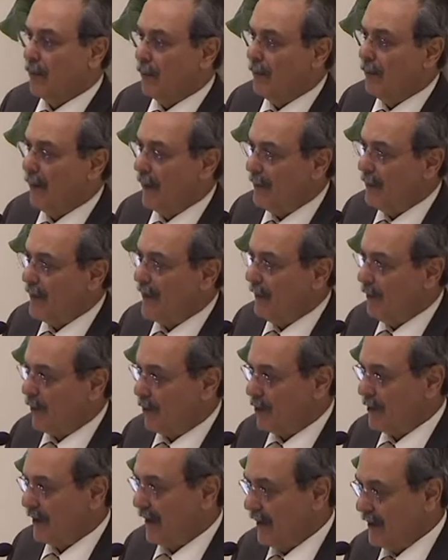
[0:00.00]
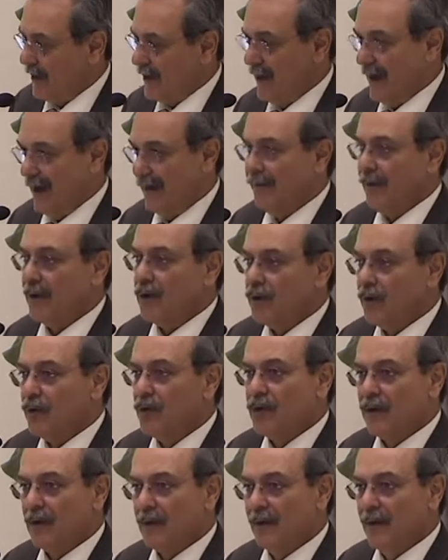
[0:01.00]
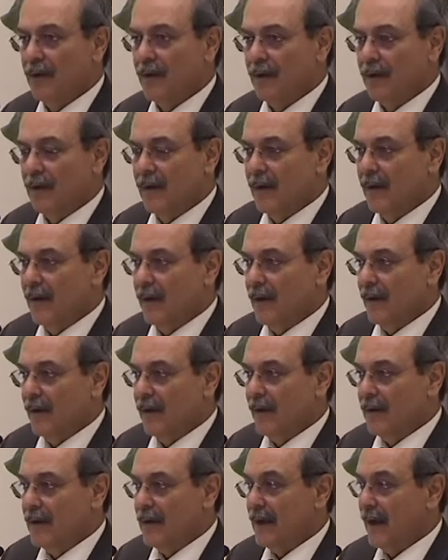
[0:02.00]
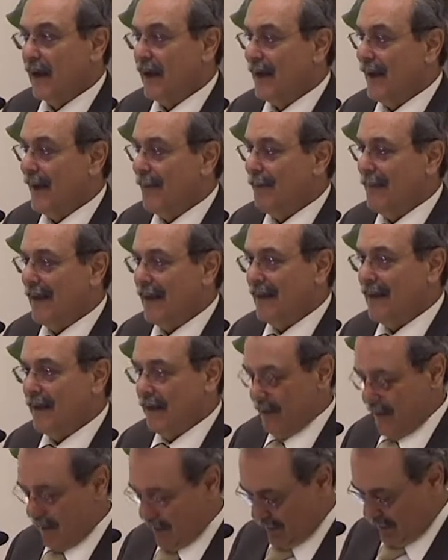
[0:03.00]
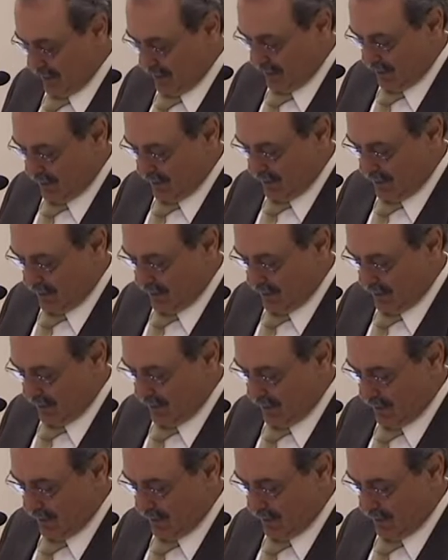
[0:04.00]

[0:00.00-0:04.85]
agréable, une bonne nouvelle, et Éphèse doit faire attention